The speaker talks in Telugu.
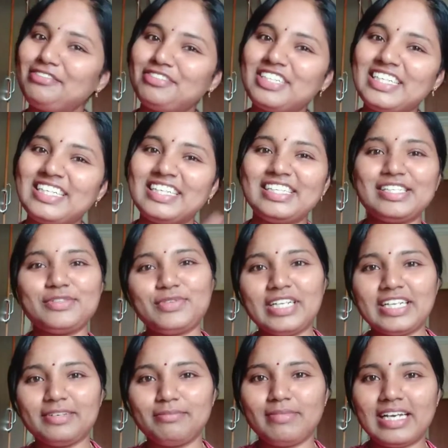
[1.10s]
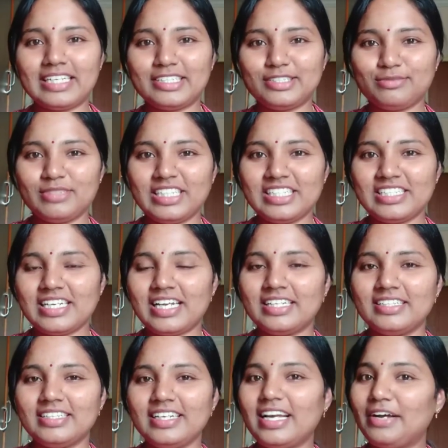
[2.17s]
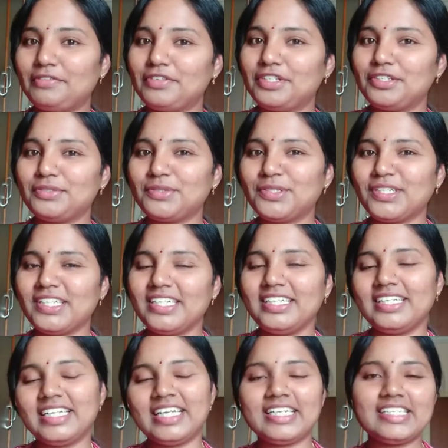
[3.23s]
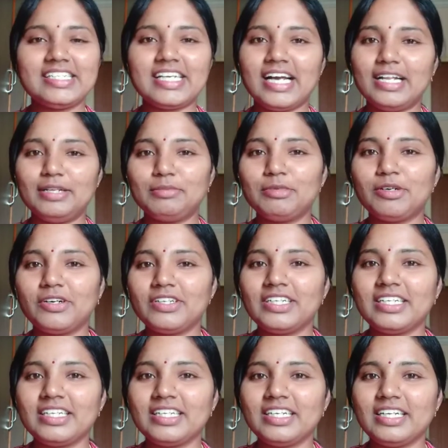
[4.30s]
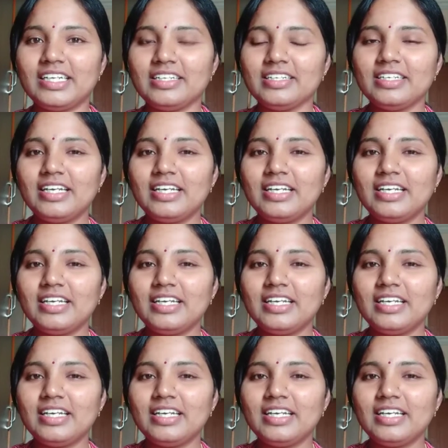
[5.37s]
ఫ్రెండ్స్ వెల్కమ్ బ్యాక్ టు మై ఛానల్ హవ్ యూ ఆల్ నేను చాలా బాగున్నానండి